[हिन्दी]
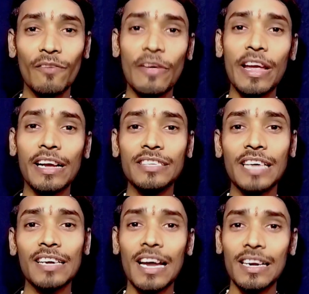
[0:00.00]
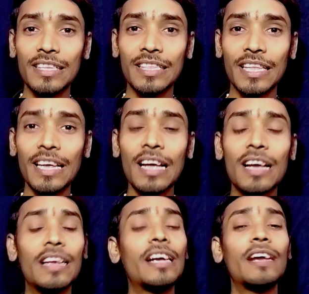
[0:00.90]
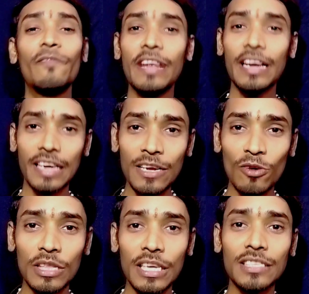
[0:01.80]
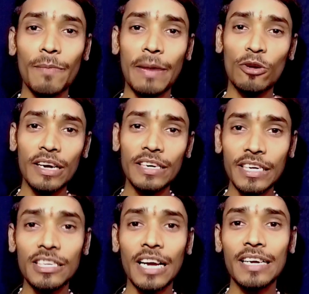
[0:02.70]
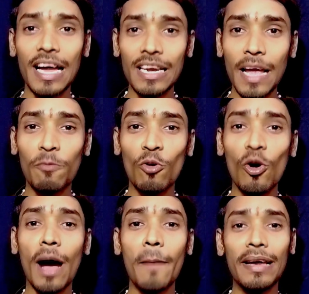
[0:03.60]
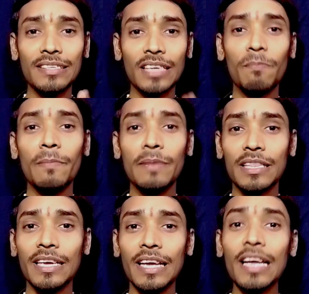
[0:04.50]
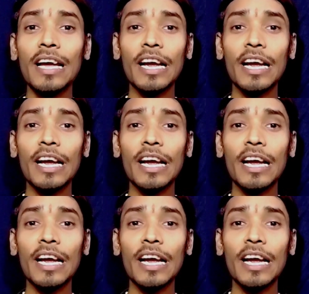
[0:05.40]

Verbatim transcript: फेक जानकारी देते हैं लेकिन फेक नहीं होती है सब ऑथेंटिक जानकारी आपको हमारे चैनल पे मिलती है